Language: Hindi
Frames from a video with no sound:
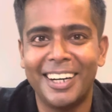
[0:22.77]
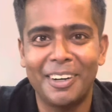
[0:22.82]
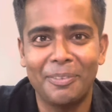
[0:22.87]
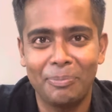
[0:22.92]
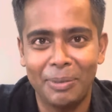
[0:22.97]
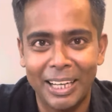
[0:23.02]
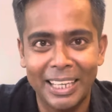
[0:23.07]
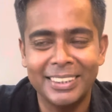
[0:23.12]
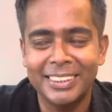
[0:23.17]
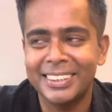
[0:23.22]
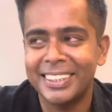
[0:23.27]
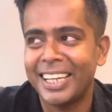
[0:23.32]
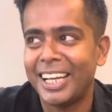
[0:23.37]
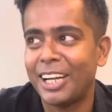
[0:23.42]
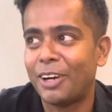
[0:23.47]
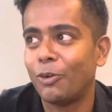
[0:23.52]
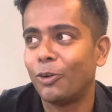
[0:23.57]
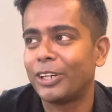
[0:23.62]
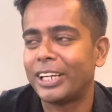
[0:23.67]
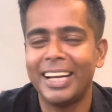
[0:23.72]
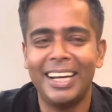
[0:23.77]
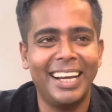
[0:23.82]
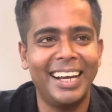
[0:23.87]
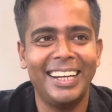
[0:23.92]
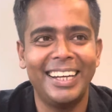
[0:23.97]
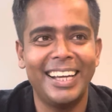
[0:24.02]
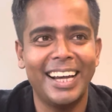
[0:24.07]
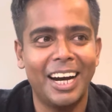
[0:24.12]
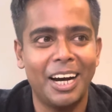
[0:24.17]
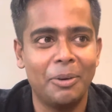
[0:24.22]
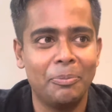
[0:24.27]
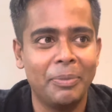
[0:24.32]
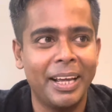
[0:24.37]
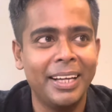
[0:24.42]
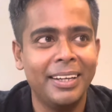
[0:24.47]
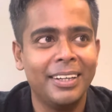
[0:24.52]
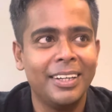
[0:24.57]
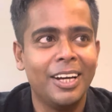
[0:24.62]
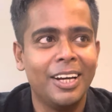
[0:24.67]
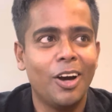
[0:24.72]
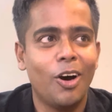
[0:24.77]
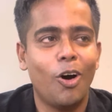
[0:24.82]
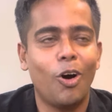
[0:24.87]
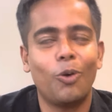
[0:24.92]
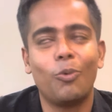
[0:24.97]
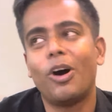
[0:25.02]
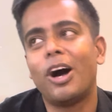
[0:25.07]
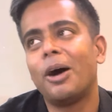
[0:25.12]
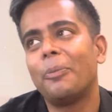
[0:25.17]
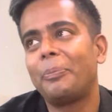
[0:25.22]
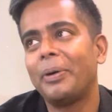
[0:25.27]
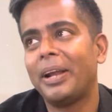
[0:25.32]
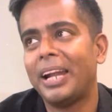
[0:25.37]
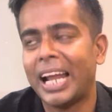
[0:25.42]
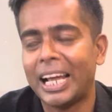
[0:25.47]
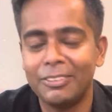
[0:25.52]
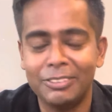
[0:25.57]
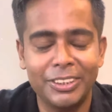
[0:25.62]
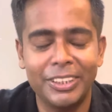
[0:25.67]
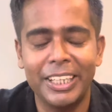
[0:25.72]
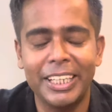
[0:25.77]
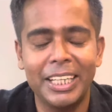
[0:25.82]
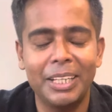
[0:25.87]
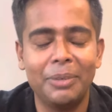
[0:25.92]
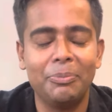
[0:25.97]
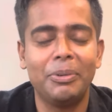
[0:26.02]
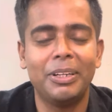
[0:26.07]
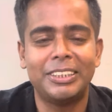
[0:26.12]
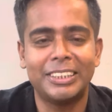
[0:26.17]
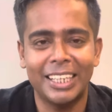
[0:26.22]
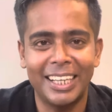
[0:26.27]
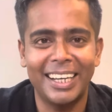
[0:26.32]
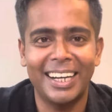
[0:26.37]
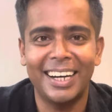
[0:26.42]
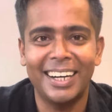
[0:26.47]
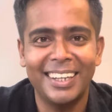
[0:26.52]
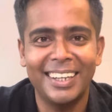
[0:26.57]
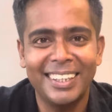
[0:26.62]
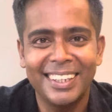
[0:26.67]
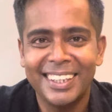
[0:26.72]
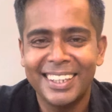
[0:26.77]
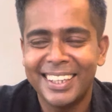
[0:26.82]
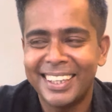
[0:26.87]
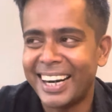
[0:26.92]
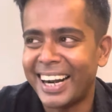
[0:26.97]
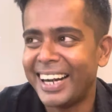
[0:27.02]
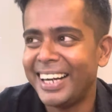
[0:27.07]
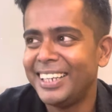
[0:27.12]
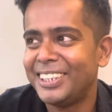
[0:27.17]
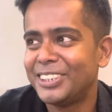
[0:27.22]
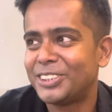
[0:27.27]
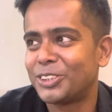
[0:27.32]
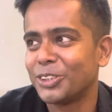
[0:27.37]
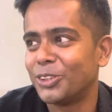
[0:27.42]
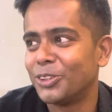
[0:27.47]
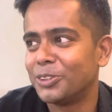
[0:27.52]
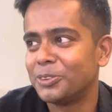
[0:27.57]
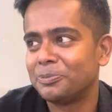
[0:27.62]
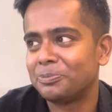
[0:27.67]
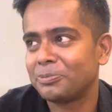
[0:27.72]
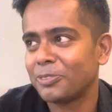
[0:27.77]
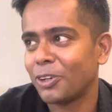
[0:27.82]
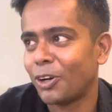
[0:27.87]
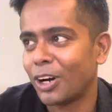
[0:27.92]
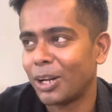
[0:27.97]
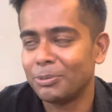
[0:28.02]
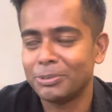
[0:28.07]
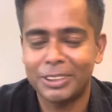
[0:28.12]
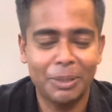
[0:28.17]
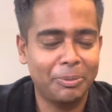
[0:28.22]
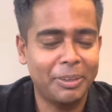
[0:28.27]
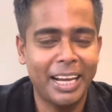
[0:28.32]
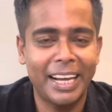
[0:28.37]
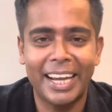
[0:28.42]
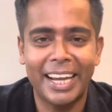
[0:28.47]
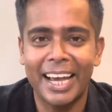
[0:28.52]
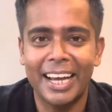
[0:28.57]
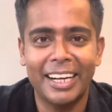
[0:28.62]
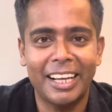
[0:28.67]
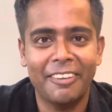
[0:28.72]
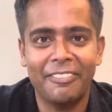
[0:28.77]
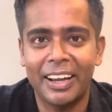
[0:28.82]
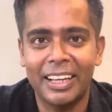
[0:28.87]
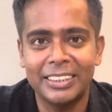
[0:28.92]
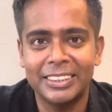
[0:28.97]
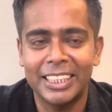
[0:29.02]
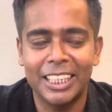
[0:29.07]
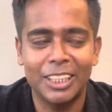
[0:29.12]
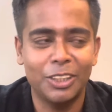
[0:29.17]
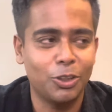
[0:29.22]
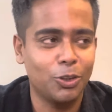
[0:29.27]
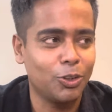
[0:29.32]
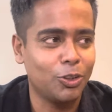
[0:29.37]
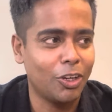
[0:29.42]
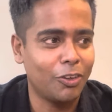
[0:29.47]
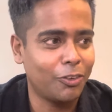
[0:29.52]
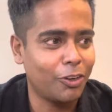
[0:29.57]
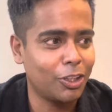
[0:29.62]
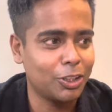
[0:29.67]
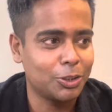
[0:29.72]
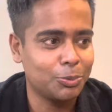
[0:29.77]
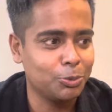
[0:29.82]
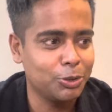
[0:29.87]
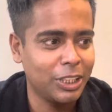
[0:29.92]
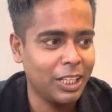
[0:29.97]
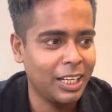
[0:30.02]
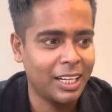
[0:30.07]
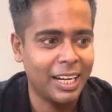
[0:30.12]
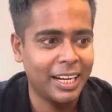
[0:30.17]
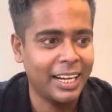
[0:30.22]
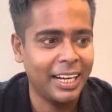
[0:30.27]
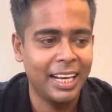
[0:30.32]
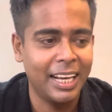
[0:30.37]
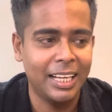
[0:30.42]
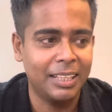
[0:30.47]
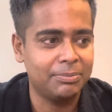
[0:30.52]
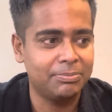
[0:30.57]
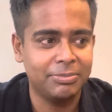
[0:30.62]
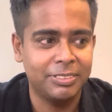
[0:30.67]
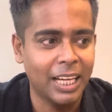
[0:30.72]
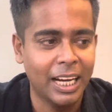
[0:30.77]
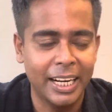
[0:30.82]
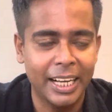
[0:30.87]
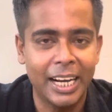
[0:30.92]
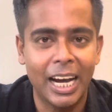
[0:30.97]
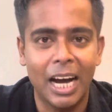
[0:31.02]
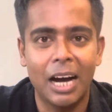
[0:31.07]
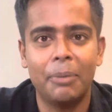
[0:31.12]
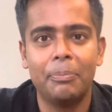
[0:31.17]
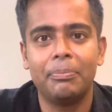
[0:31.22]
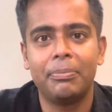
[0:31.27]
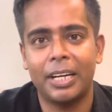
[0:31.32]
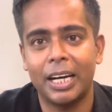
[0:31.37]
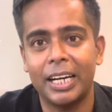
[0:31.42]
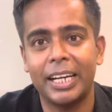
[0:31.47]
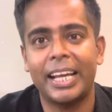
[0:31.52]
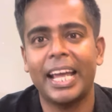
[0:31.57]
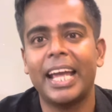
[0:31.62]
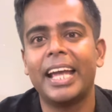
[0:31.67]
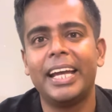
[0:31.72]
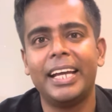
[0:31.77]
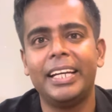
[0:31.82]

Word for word: प्लेस एक होटल ले लिया हमने और वहाँ पे लाइव स्क्रीनिंग भी चलेगा राइट सो और हम सब के के आर के फैंस हैं तो ऑफकोर्स मुझे लगा कि लाइक सारे काम करके ही